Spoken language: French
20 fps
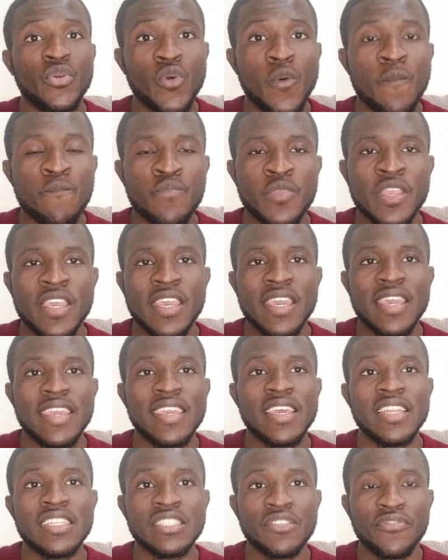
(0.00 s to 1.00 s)
de cette
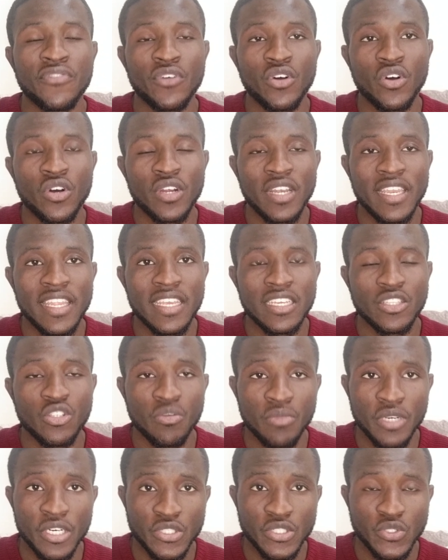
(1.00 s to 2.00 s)
vidéo. Il y a les
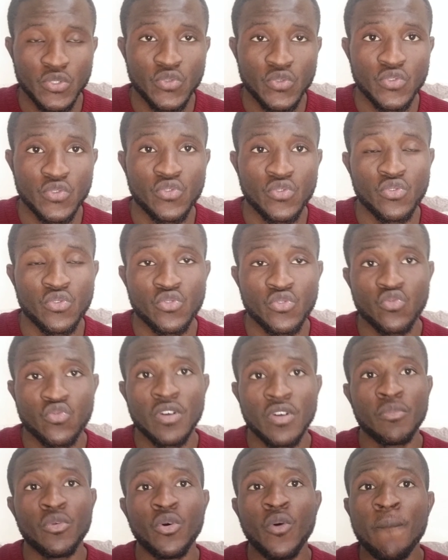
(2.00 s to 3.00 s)
différents liens de mes réseaux
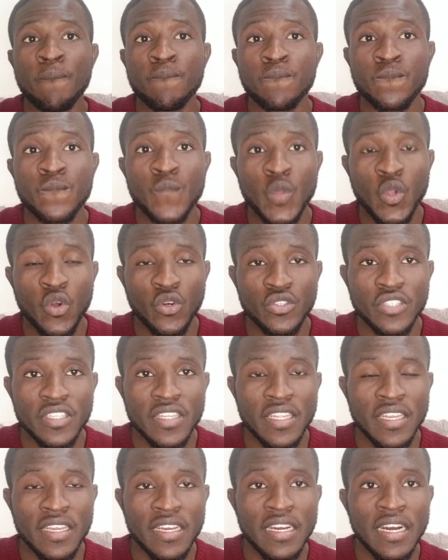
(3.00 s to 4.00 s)
sociaux, soit mon
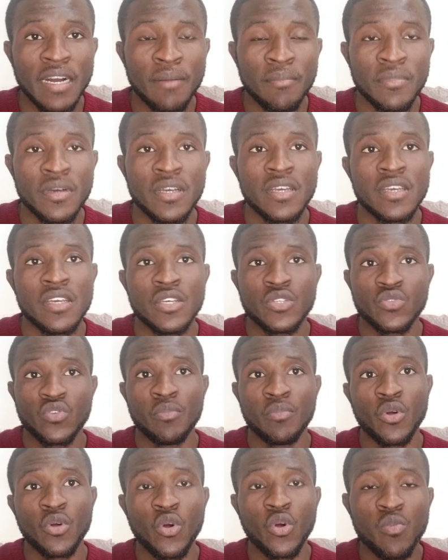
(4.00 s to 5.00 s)
compte
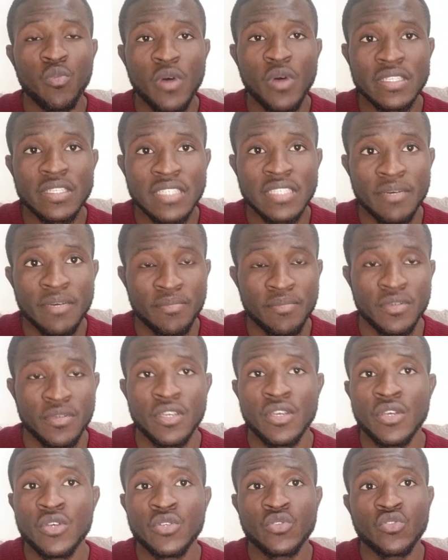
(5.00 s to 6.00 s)
Telegram, soit mon groupe
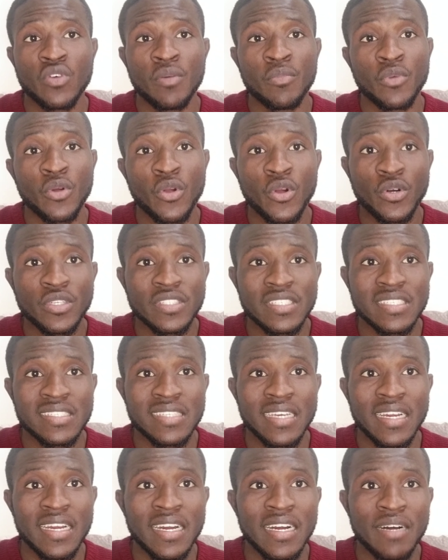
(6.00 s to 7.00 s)
WhatsApp, soit
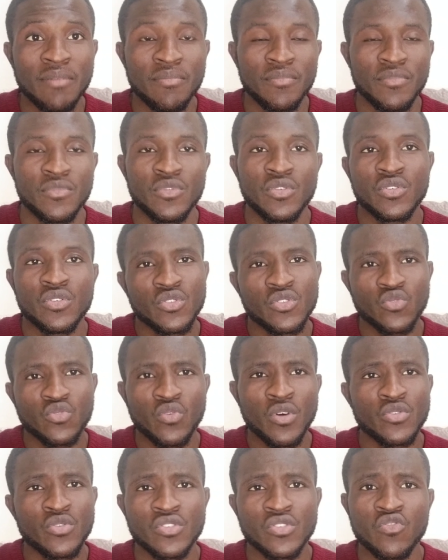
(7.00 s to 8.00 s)
mon compte
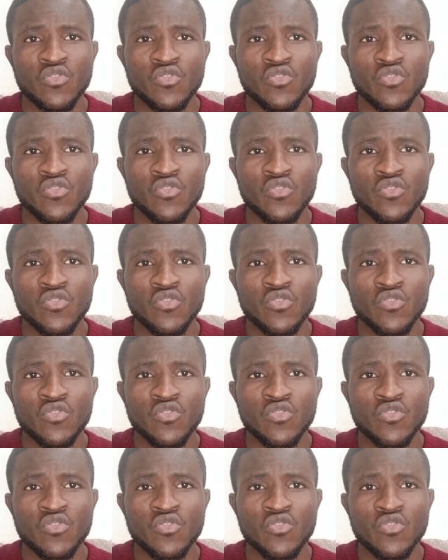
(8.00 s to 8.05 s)
Instagram,